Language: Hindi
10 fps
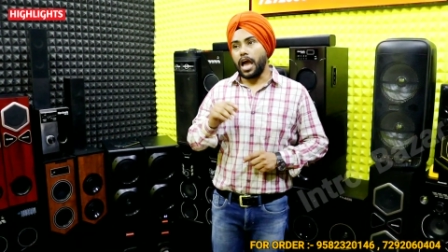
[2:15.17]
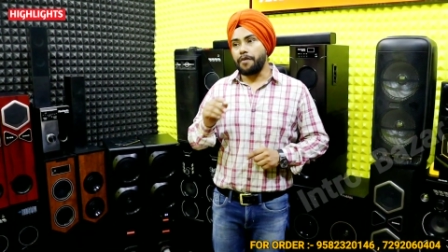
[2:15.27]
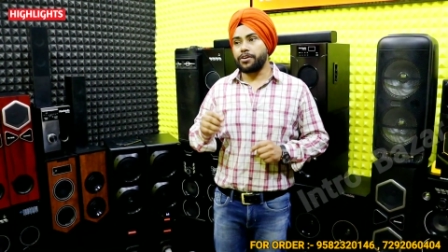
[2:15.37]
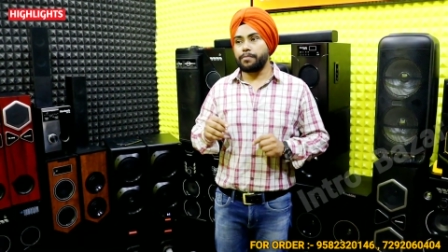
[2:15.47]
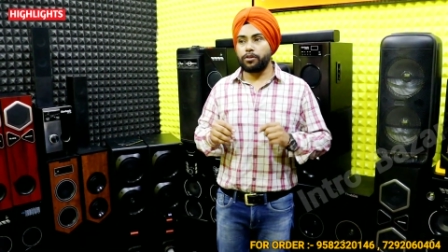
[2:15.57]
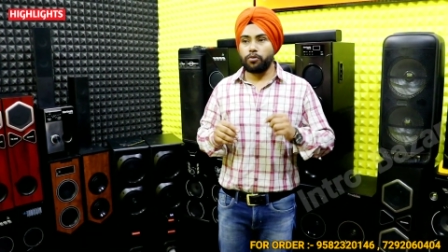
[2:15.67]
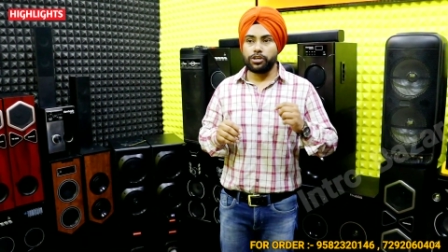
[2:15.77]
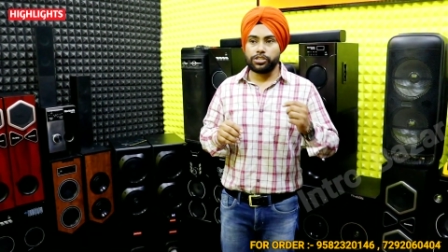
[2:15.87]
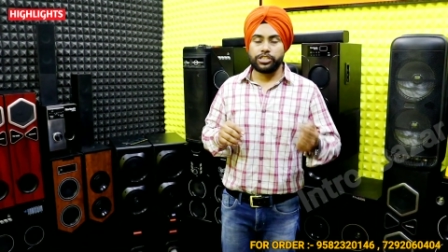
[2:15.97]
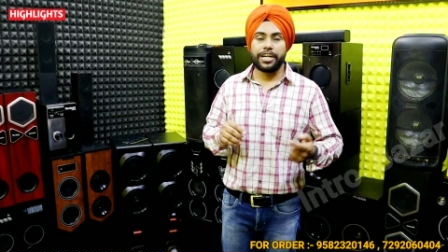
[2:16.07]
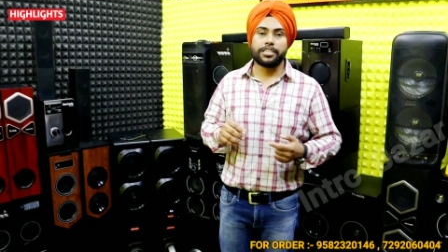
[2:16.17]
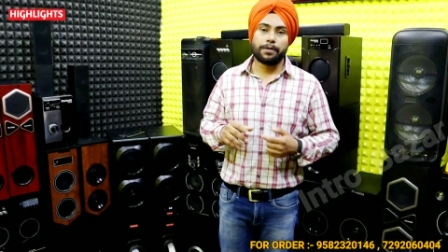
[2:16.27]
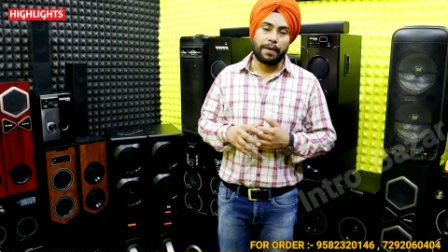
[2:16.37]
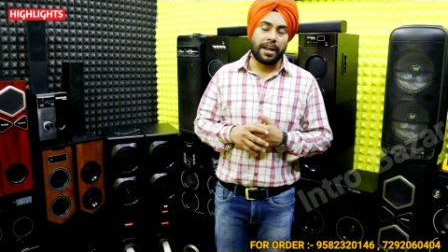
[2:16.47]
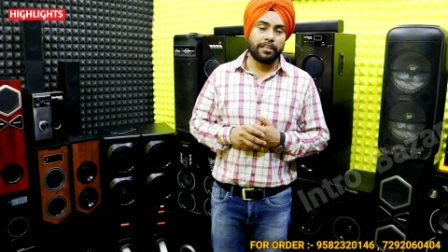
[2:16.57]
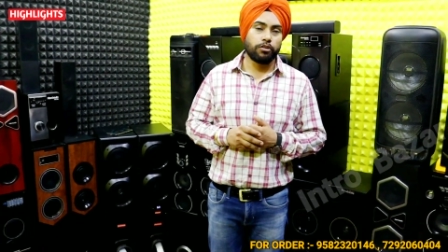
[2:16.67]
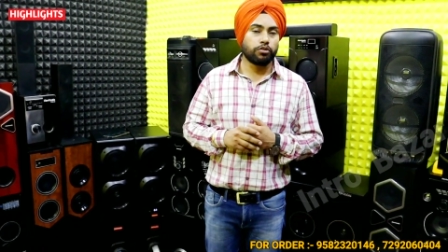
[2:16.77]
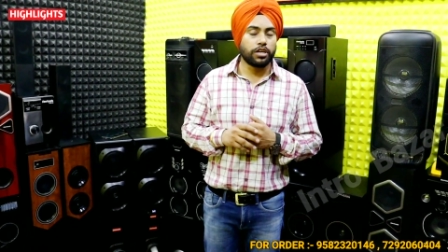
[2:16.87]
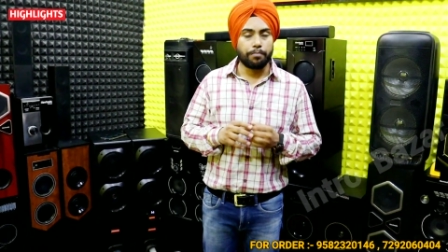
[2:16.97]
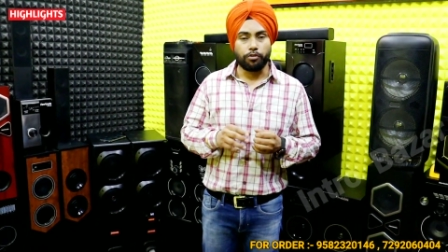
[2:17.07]
या फिर मेरे को इस डेट से पहले था
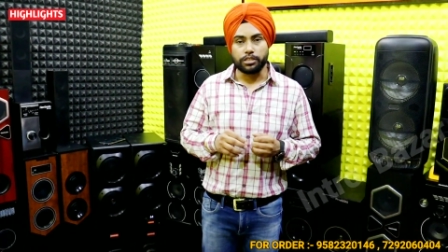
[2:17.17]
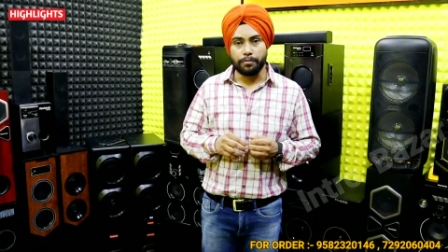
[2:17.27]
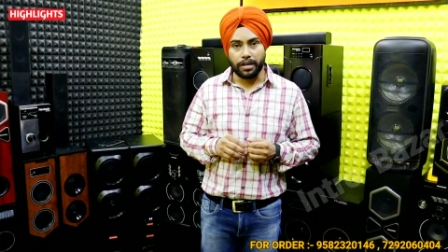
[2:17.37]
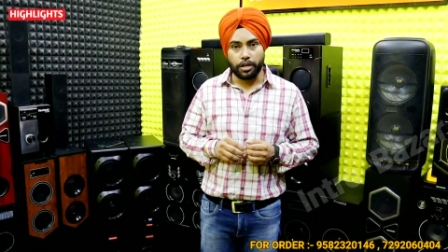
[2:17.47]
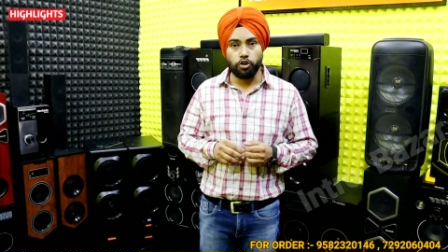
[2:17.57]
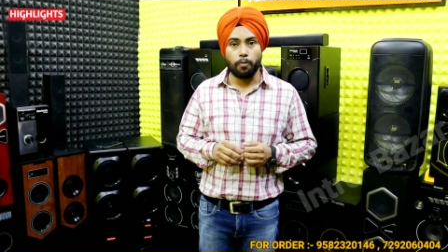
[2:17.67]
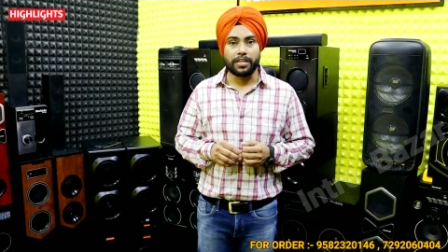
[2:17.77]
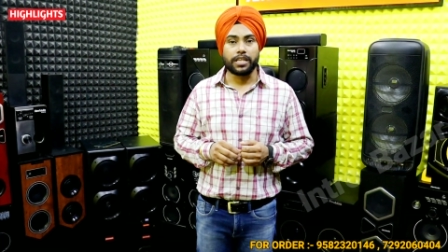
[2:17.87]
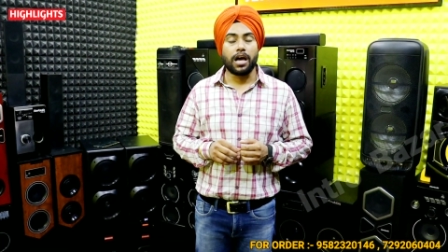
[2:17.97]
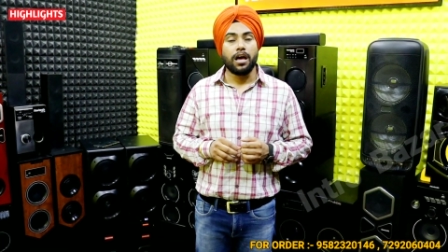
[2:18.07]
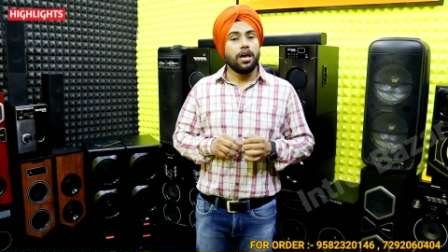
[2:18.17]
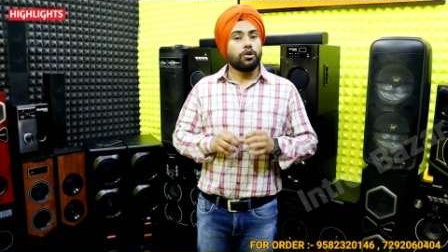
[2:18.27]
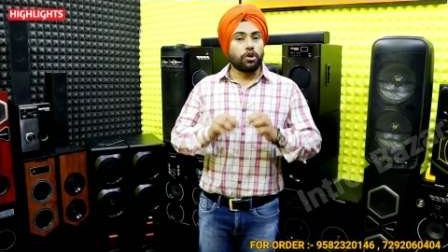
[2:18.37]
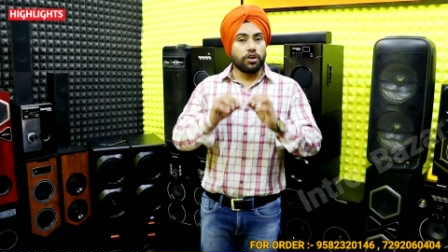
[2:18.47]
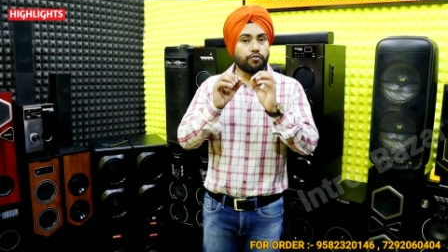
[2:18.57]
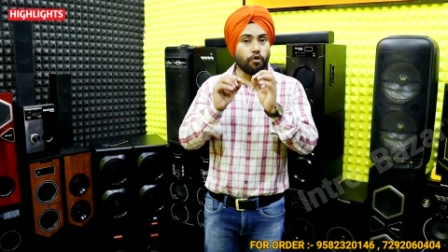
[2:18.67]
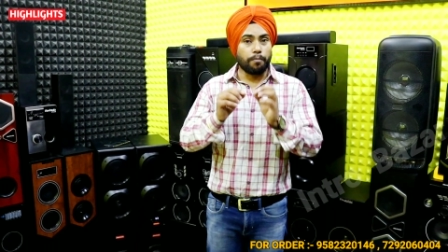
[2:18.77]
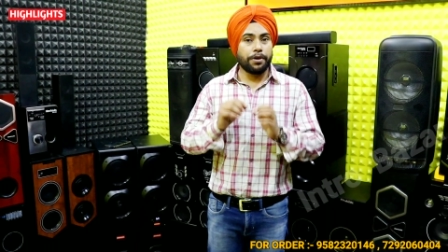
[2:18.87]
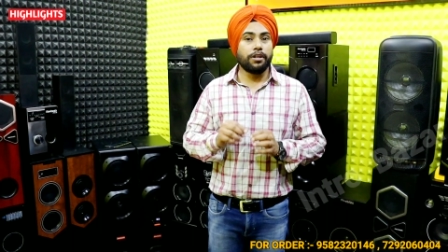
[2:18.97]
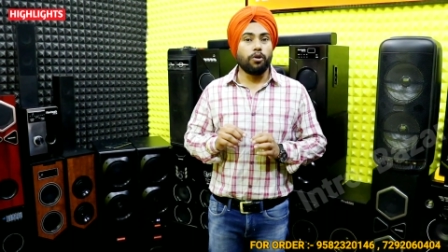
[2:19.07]
तो ये पॉसिबल नहीं हो पाता क्योंकि वो
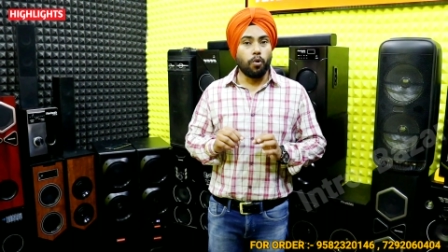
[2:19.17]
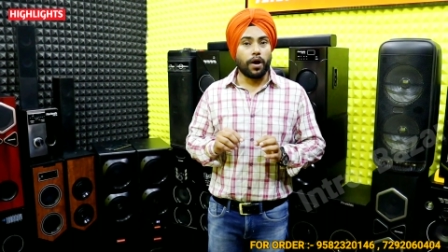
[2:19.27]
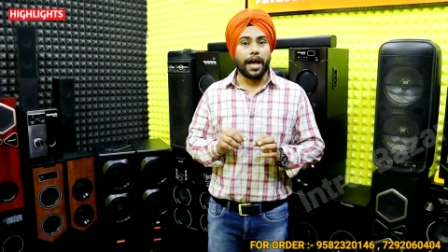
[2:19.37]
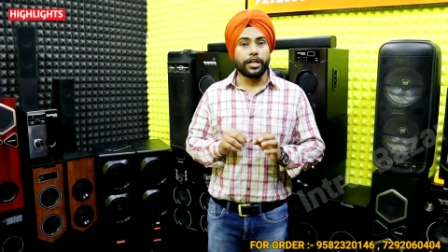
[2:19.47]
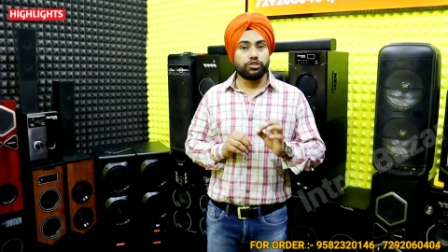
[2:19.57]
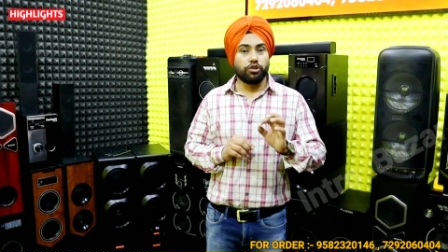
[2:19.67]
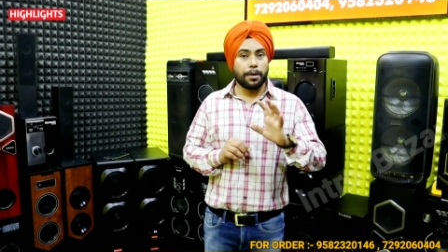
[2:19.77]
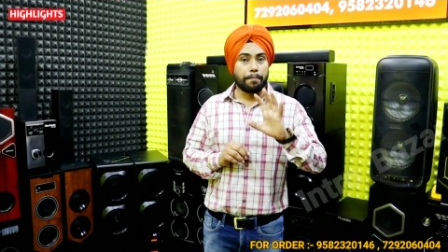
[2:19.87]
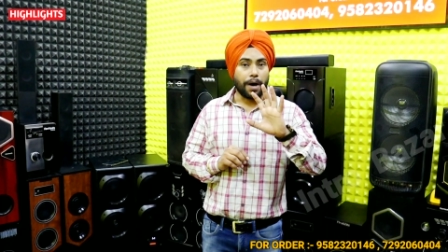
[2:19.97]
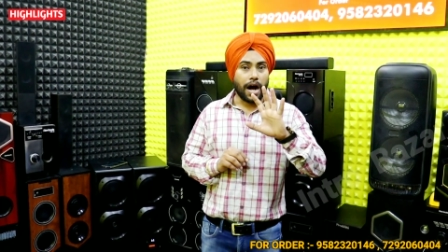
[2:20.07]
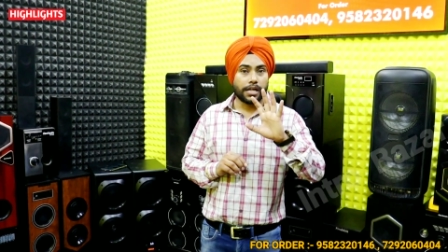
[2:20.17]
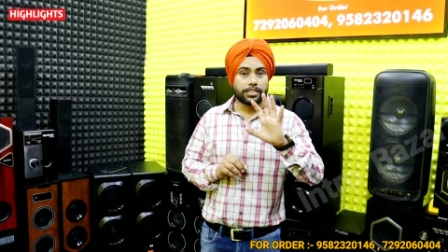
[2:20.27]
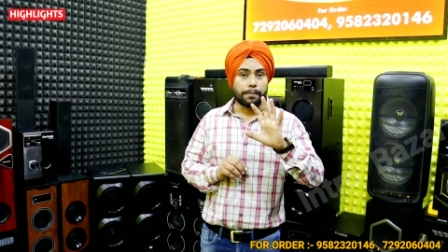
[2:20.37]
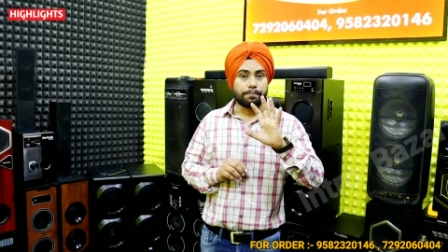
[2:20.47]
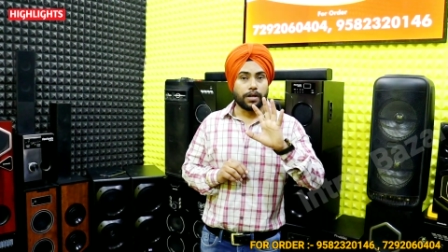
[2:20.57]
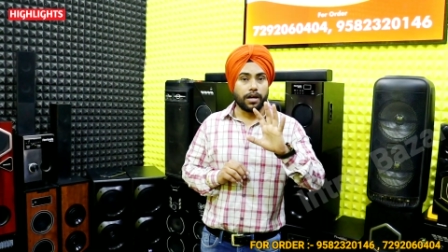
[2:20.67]
भी लोग हैं जिन्होंने पाँच